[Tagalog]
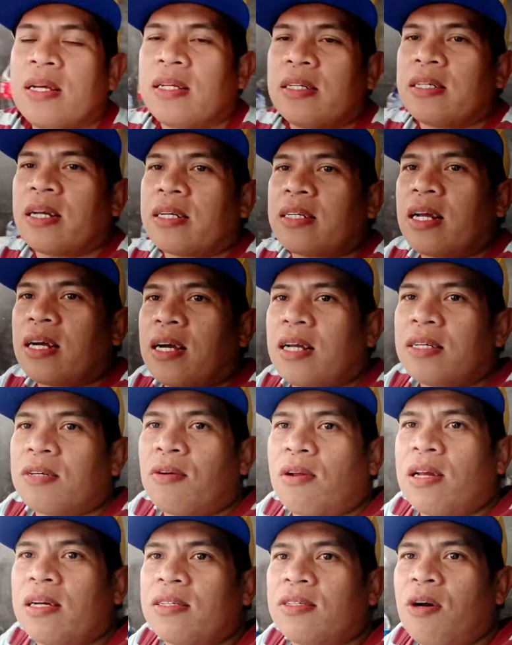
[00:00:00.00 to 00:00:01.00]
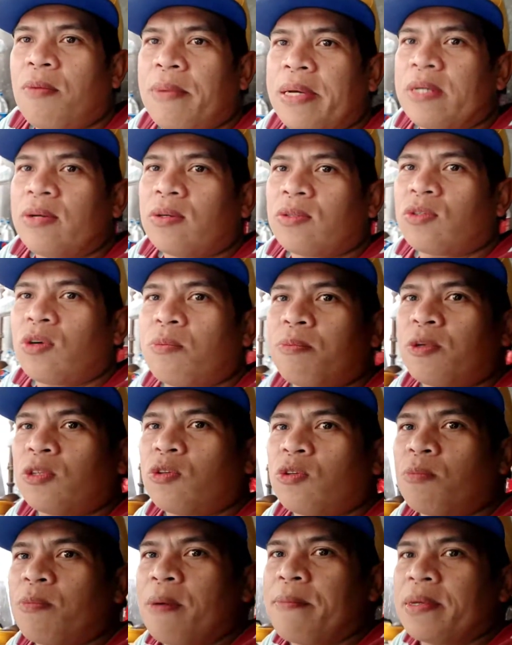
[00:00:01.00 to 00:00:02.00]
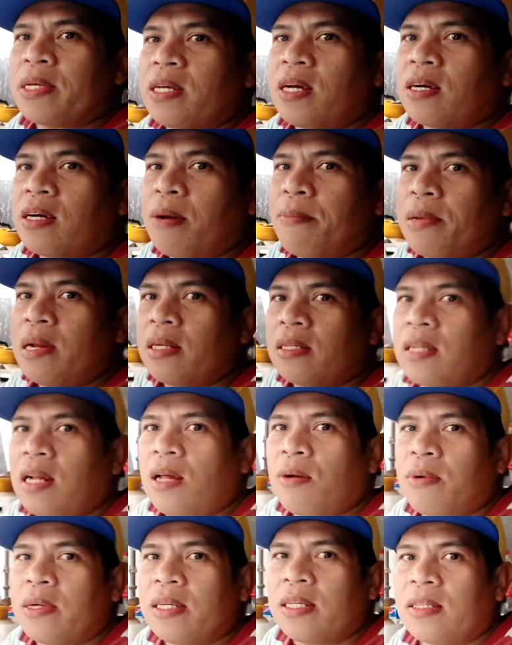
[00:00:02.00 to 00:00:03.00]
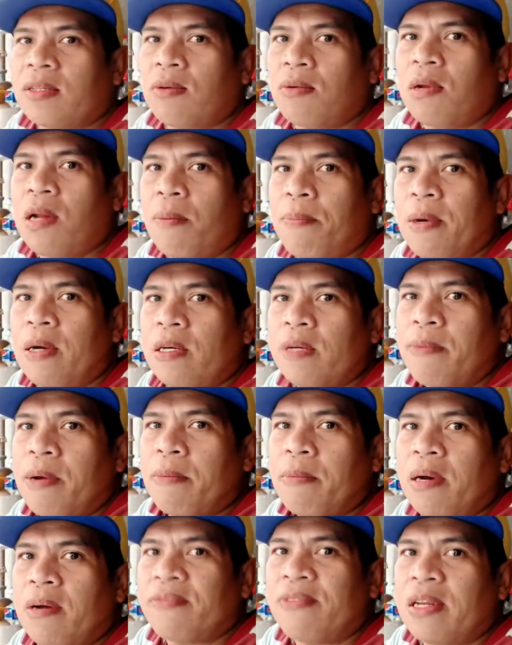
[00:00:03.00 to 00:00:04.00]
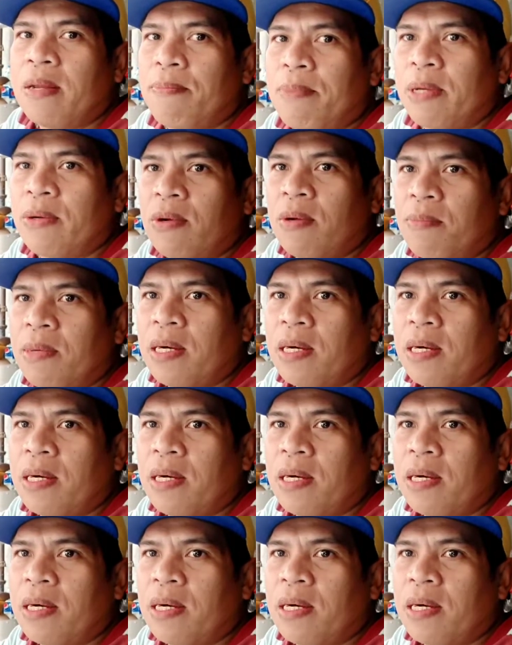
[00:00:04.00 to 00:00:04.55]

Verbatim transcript: dagdagan ko lang, no? May dugtong po itong mamaya. Kami lang dalawa dito, wala pang ibang mga Pilipino na